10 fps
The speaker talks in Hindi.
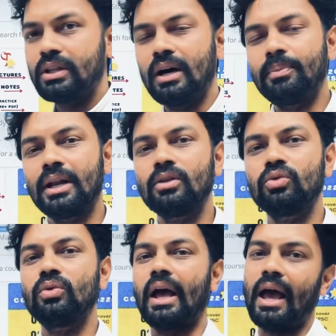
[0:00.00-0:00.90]
द
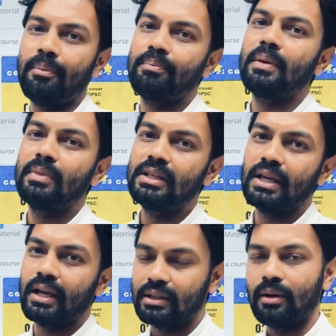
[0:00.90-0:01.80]
पढ़ंतु ऐप में मिल
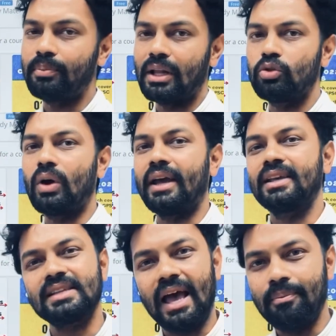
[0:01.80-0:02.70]
जाएगा द पढ़ंतु आई
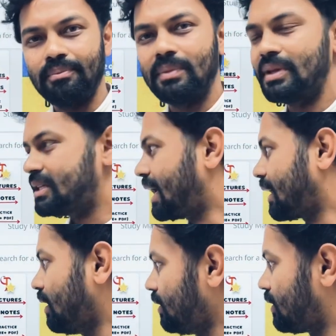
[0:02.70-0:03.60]
एस ऐप में मिल जाएगा